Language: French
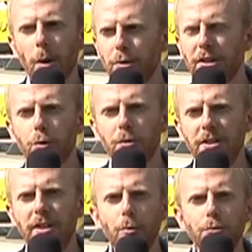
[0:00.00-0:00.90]
peut-être une
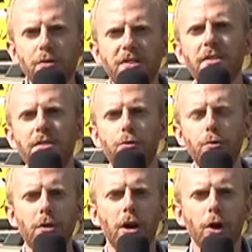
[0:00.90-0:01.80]
idée ou une
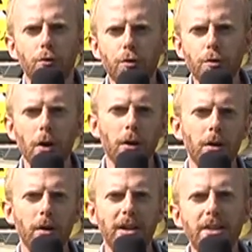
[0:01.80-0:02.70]
certitude sur
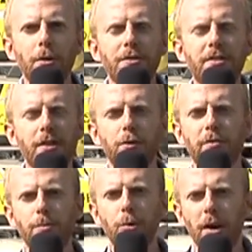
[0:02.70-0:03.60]
euh, l'identité de ce
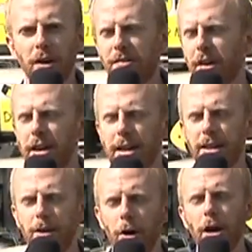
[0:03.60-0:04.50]
fameux serial killer,